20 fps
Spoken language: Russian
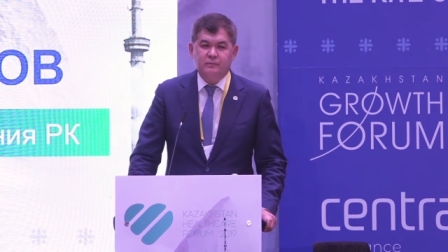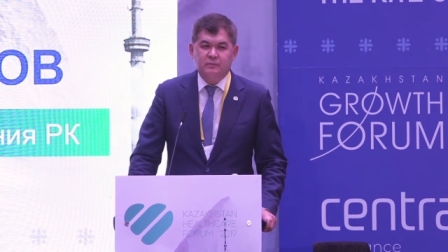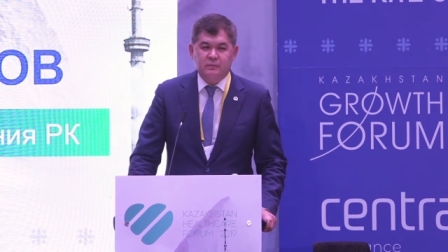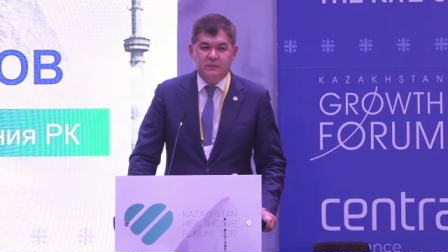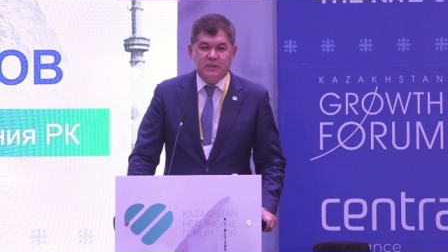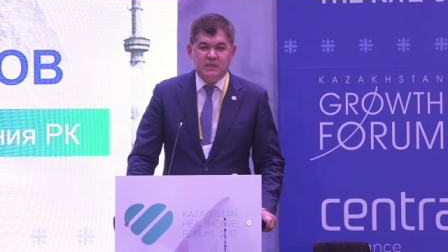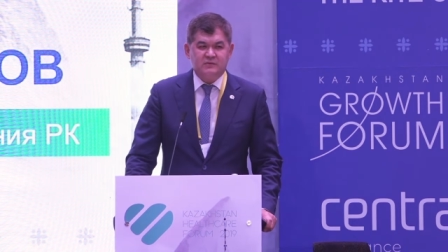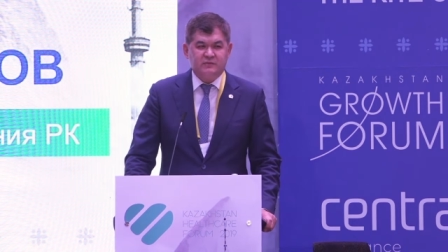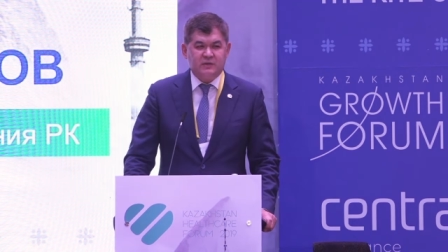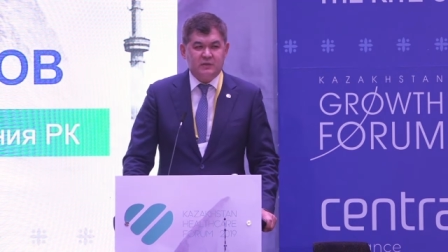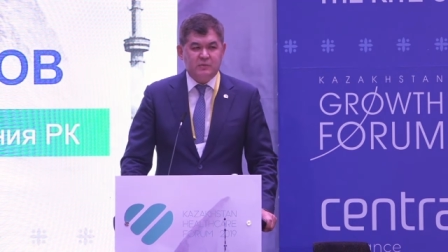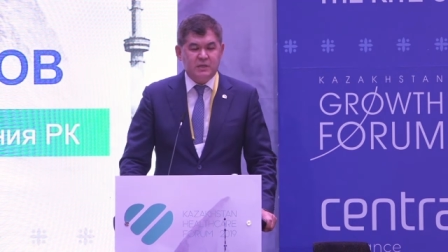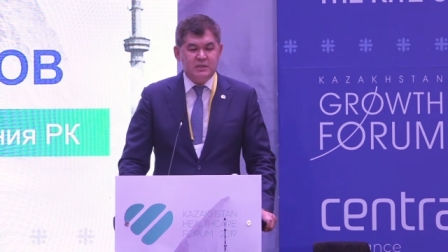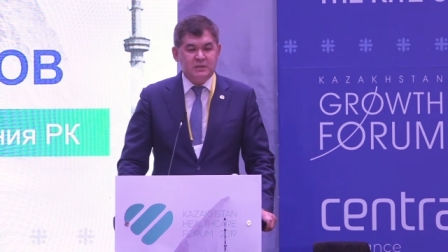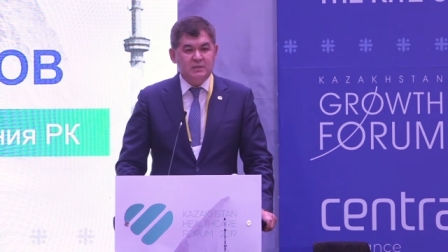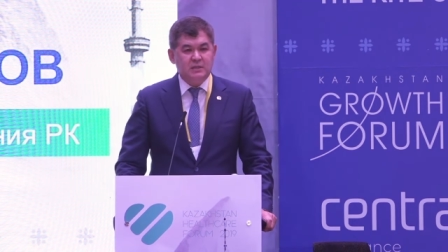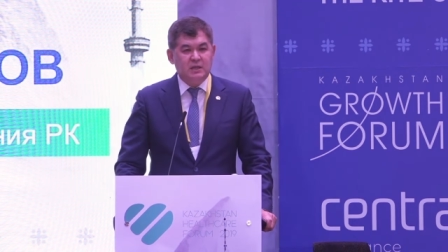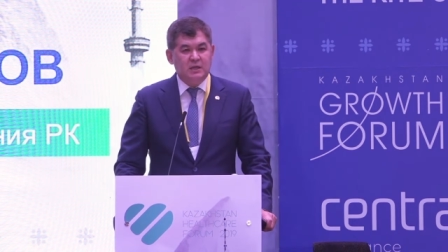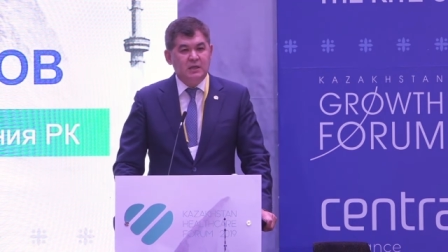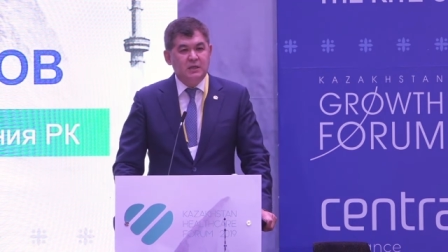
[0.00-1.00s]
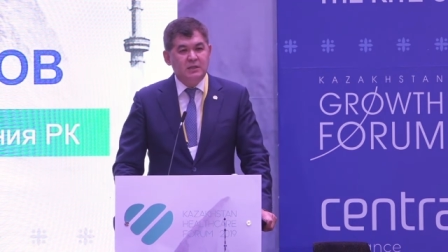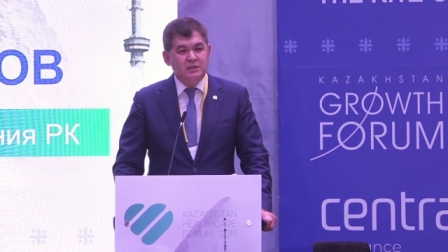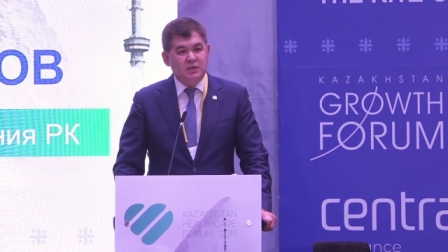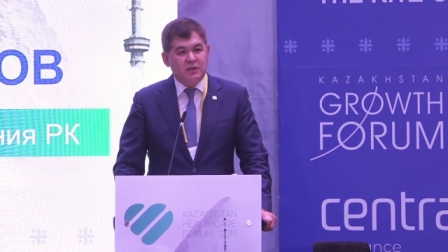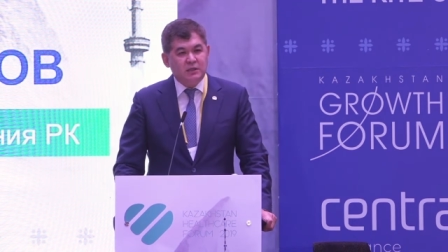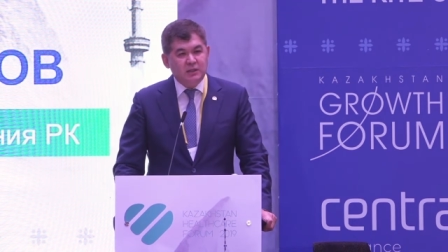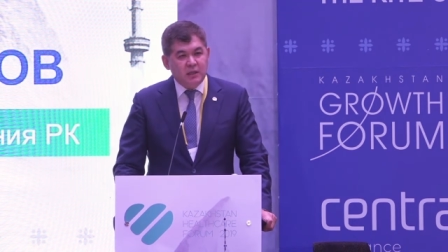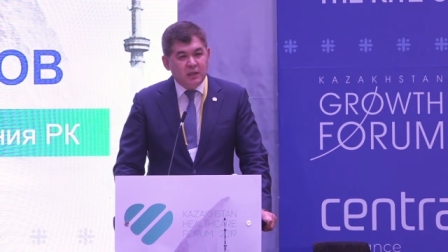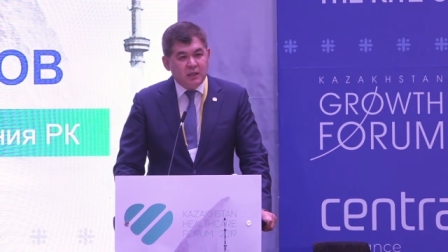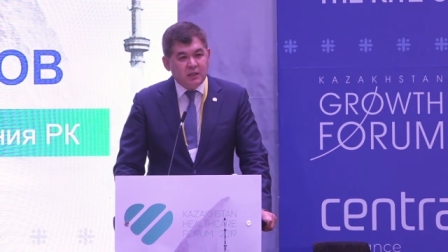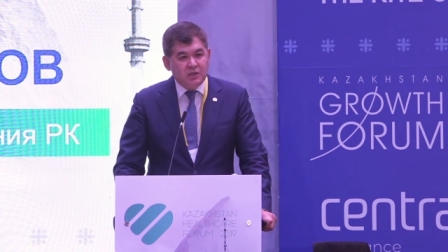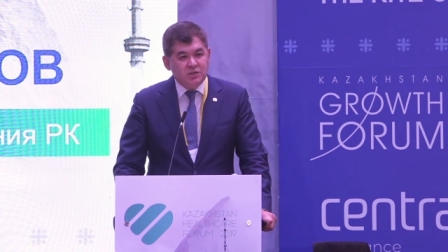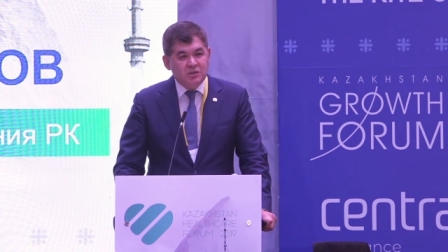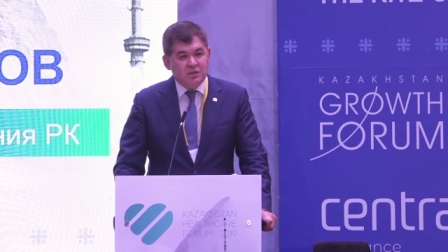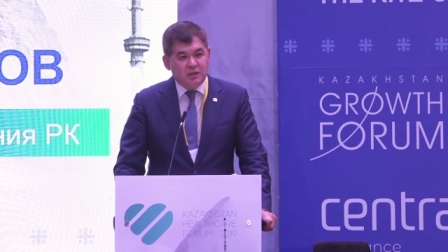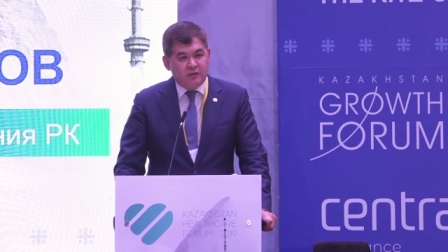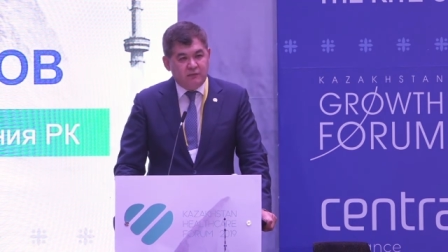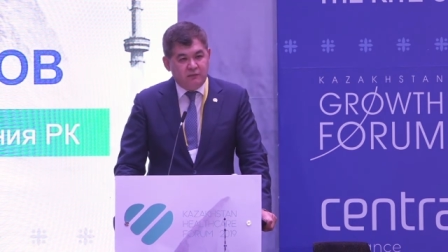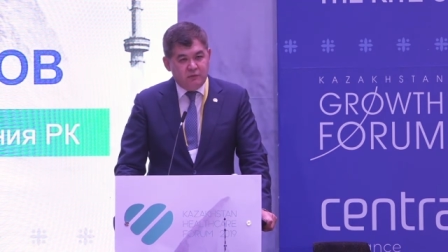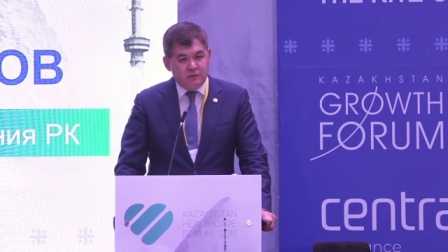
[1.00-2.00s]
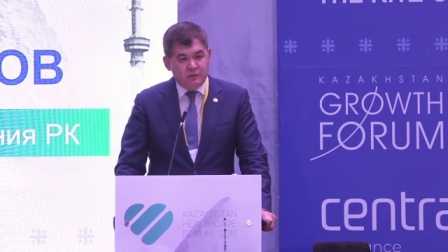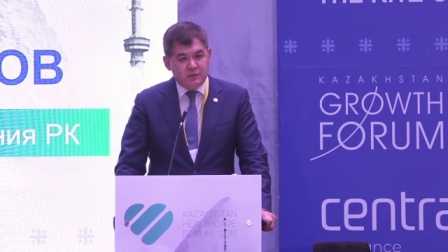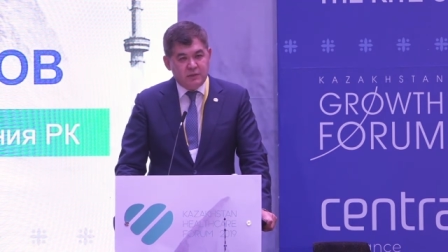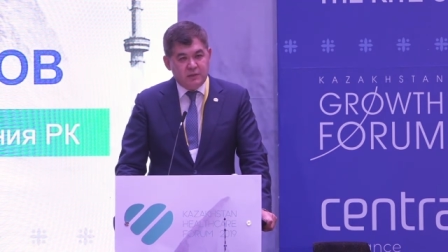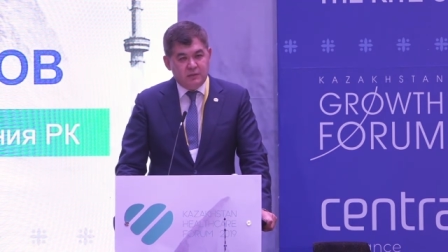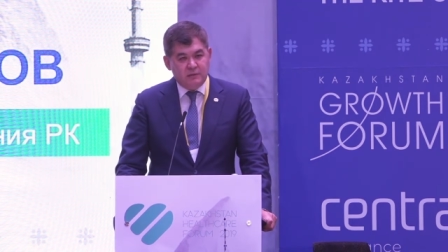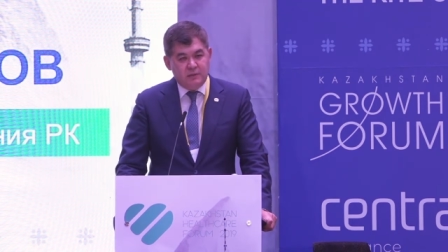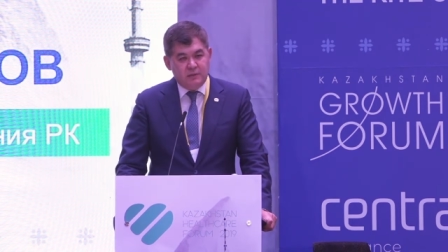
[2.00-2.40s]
трансформации технологических функций.